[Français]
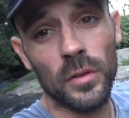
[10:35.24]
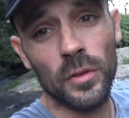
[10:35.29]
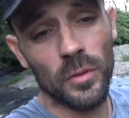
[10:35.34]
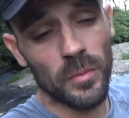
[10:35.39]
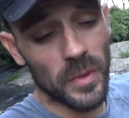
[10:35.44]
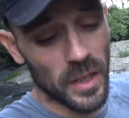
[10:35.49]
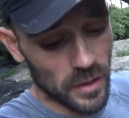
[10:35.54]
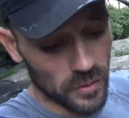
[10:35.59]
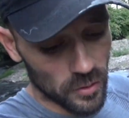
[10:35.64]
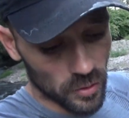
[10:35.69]

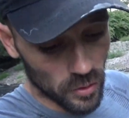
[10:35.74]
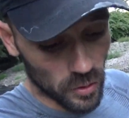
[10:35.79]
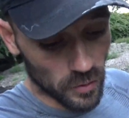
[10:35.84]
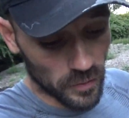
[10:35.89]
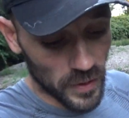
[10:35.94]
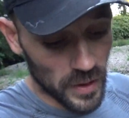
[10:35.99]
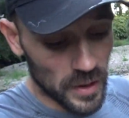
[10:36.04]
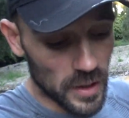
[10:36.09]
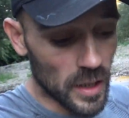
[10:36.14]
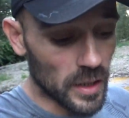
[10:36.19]
Demain, donc en
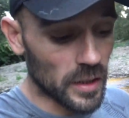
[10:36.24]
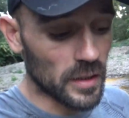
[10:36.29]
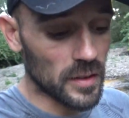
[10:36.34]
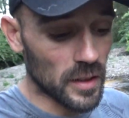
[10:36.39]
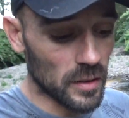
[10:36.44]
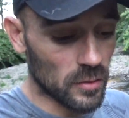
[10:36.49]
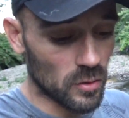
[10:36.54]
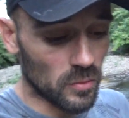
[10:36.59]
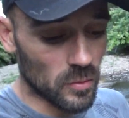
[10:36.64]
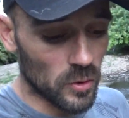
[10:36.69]
fait là
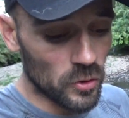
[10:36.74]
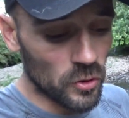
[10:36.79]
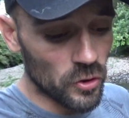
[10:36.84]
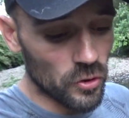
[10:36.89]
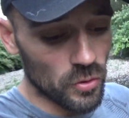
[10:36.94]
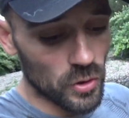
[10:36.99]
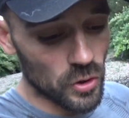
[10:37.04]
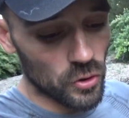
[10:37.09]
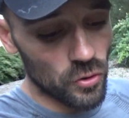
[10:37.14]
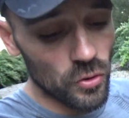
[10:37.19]
exactement, je
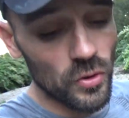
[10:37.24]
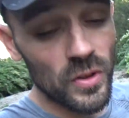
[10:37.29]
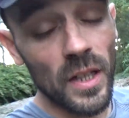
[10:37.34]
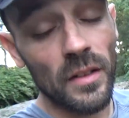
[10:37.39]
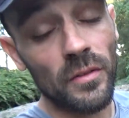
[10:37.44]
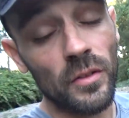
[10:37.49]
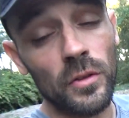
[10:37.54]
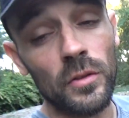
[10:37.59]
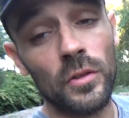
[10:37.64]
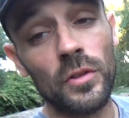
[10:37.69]
suis juste
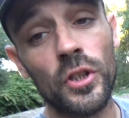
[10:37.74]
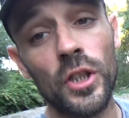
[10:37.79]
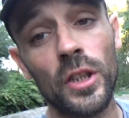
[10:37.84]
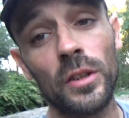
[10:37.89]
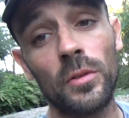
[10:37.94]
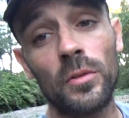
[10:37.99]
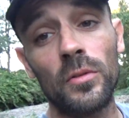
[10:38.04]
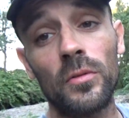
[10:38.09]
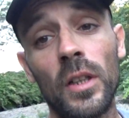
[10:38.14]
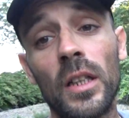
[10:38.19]
avant
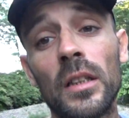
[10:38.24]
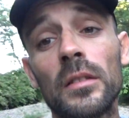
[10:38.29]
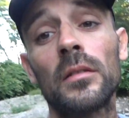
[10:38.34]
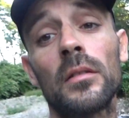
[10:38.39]
Châtenois.